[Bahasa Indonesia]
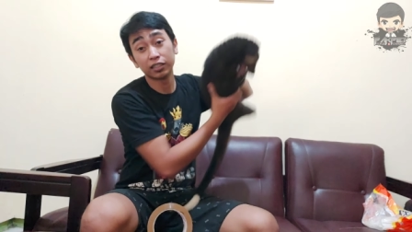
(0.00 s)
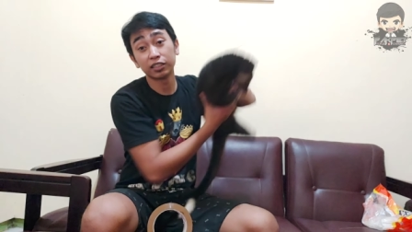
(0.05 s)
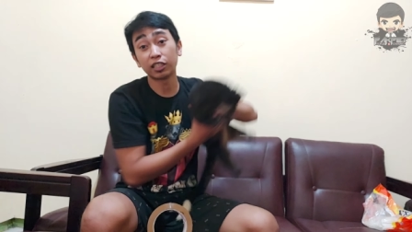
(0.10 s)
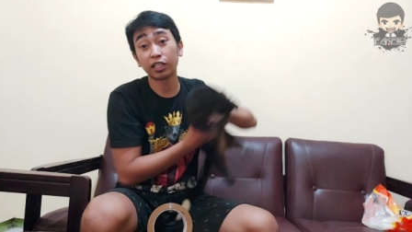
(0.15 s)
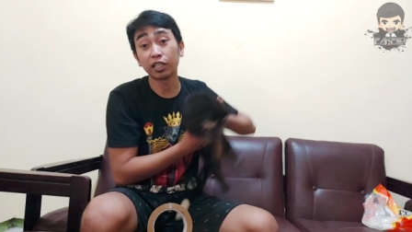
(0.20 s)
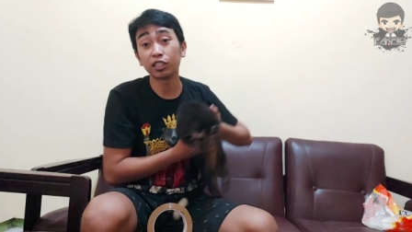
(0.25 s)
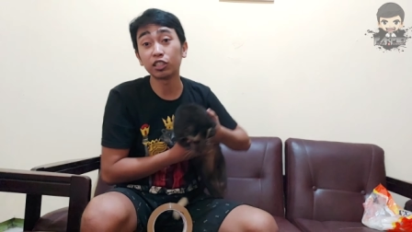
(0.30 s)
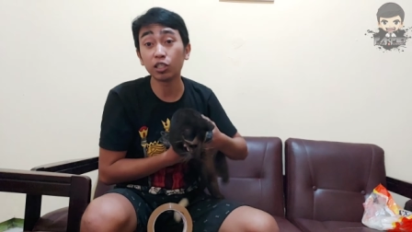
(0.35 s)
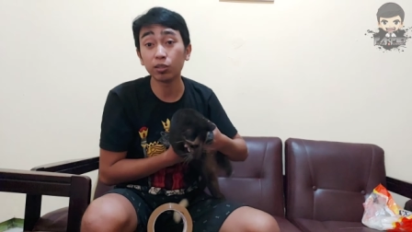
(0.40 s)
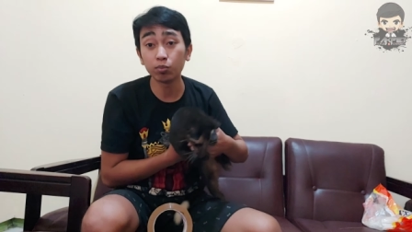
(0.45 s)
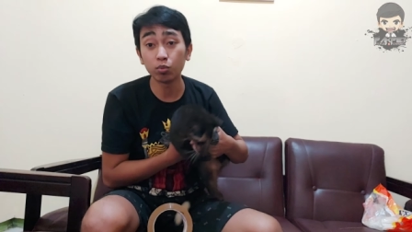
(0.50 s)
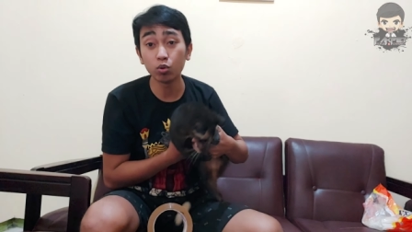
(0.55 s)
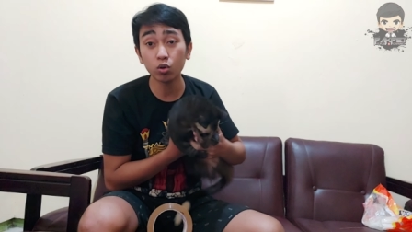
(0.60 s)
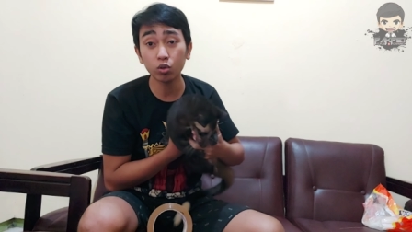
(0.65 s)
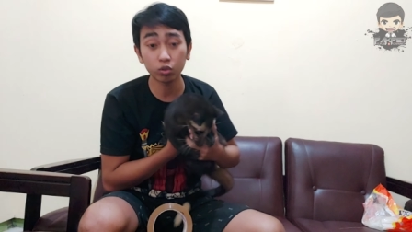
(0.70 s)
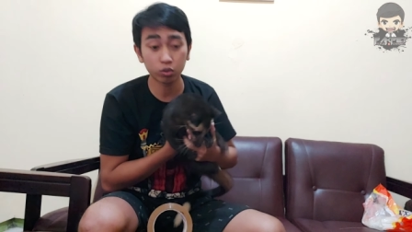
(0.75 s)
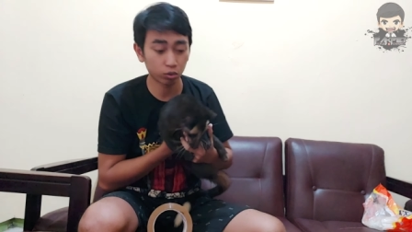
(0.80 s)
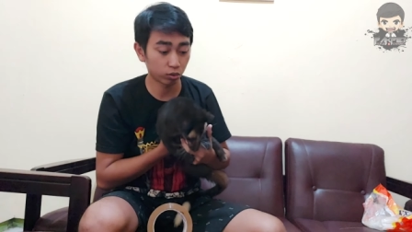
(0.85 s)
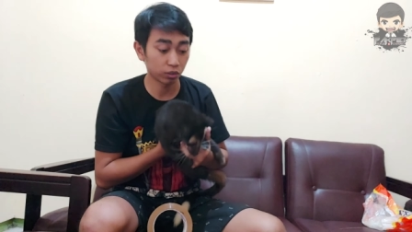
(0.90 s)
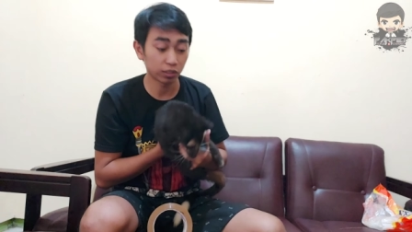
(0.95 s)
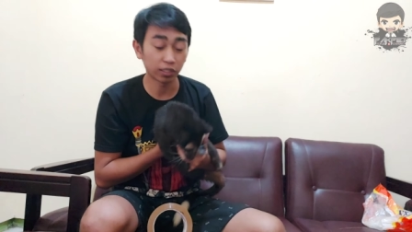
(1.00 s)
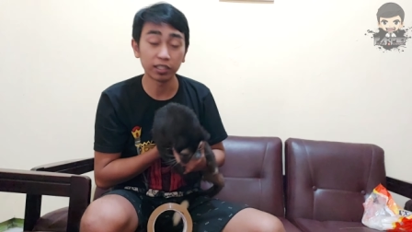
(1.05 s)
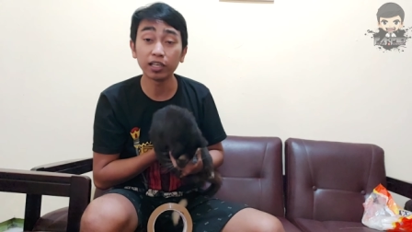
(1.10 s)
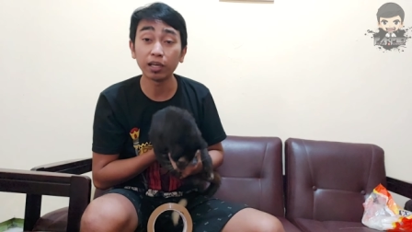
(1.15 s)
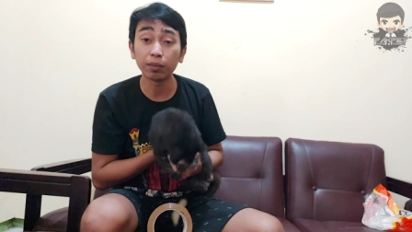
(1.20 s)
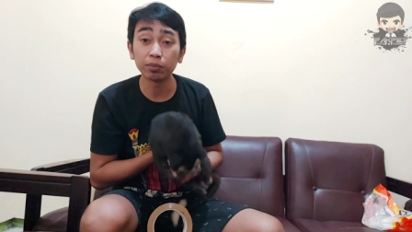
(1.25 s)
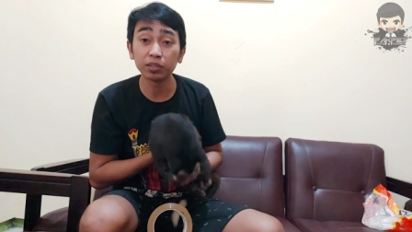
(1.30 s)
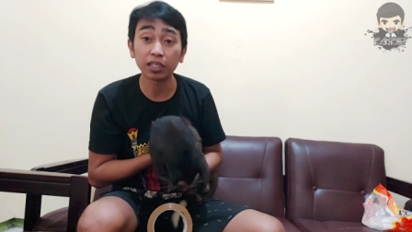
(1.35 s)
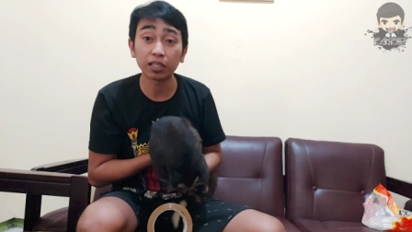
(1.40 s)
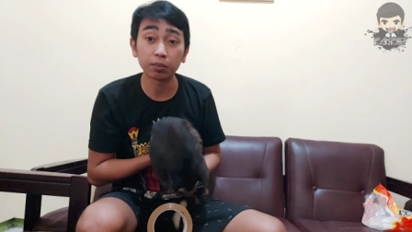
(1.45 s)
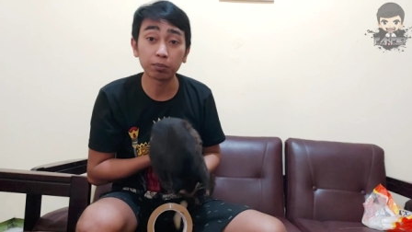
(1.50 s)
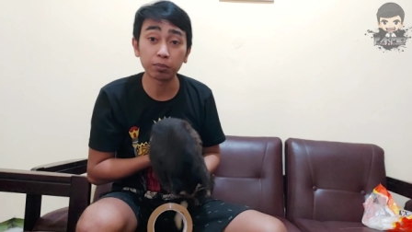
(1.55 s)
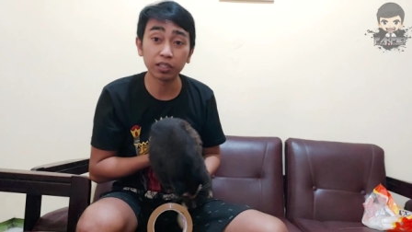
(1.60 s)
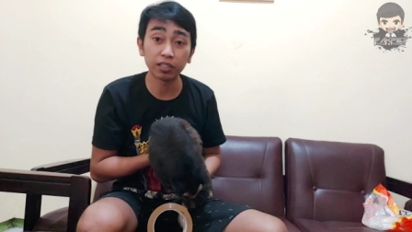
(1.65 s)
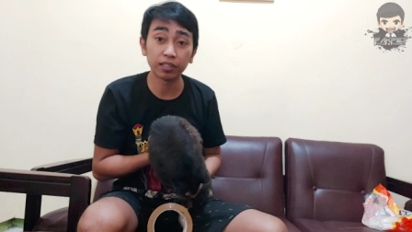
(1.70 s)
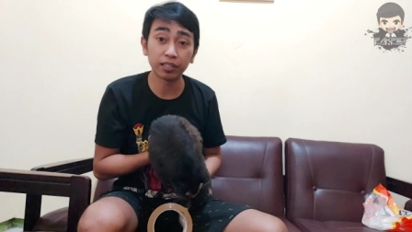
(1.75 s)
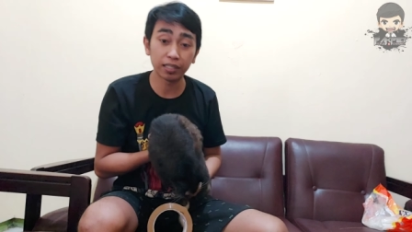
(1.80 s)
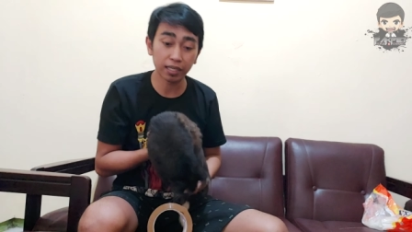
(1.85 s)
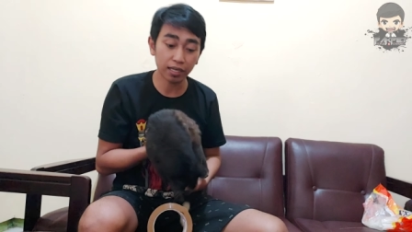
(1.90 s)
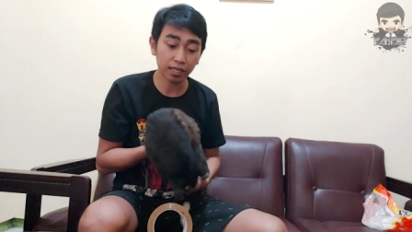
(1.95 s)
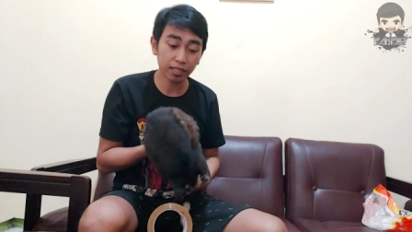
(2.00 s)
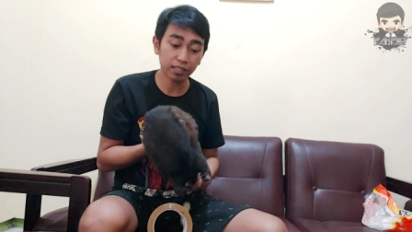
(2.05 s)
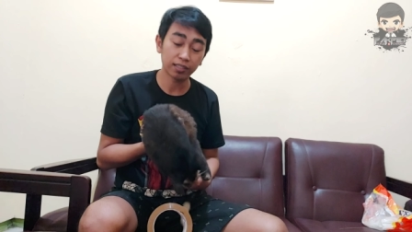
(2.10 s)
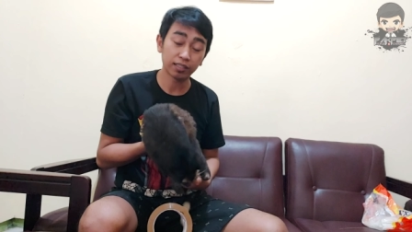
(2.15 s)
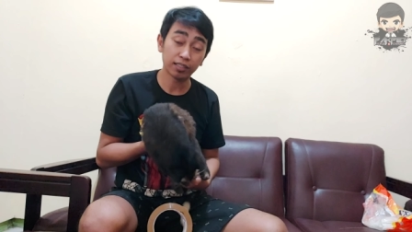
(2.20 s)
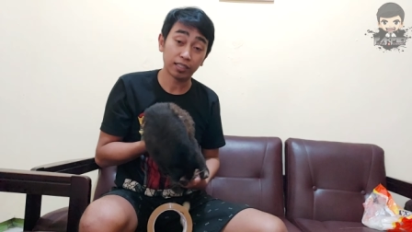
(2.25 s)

sering sibuk jadi nggak bisa nemenin dia.